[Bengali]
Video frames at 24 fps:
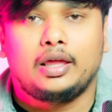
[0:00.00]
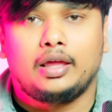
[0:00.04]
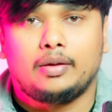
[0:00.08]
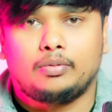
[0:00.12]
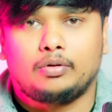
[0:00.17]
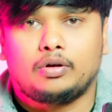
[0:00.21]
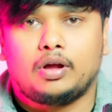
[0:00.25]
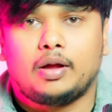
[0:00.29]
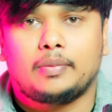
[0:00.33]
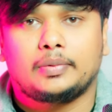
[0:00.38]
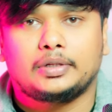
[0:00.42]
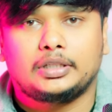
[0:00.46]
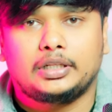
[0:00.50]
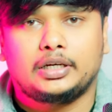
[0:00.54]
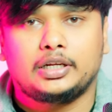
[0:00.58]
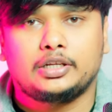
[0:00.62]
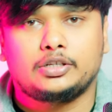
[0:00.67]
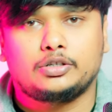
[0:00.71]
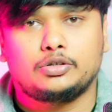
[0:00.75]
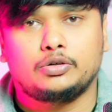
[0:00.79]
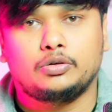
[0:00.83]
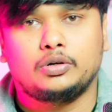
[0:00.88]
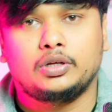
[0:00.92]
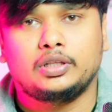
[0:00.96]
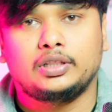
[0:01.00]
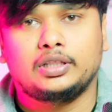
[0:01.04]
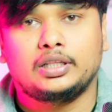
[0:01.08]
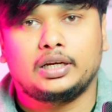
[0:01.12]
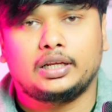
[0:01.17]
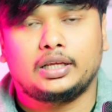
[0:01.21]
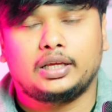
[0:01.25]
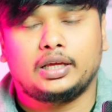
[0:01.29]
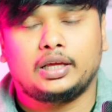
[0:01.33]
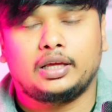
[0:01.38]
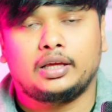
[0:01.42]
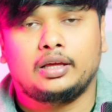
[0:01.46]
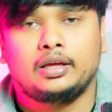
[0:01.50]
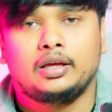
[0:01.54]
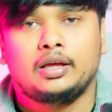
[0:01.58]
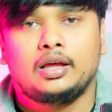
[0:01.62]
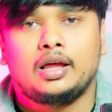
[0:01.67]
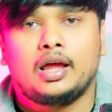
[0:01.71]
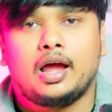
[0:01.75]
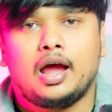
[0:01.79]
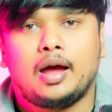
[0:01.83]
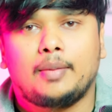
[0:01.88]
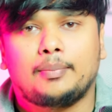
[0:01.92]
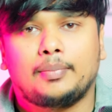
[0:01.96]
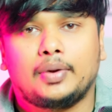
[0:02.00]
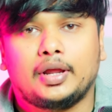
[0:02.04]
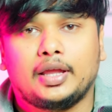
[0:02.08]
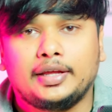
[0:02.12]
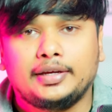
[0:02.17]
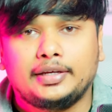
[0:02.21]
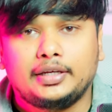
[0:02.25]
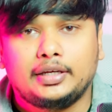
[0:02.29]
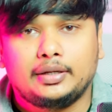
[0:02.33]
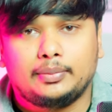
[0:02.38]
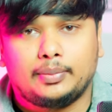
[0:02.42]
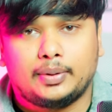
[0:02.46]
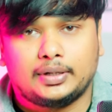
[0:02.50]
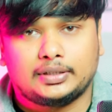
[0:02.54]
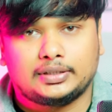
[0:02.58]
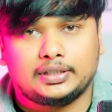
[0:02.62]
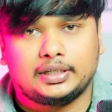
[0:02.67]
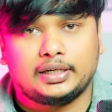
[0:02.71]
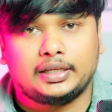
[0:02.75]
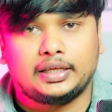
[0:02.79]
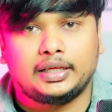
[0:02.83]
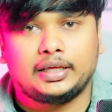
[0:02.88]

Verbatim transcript: এবং আমাদের স্টুডেন্টদেরকে আমরা এইট্টি পার্সেন্ট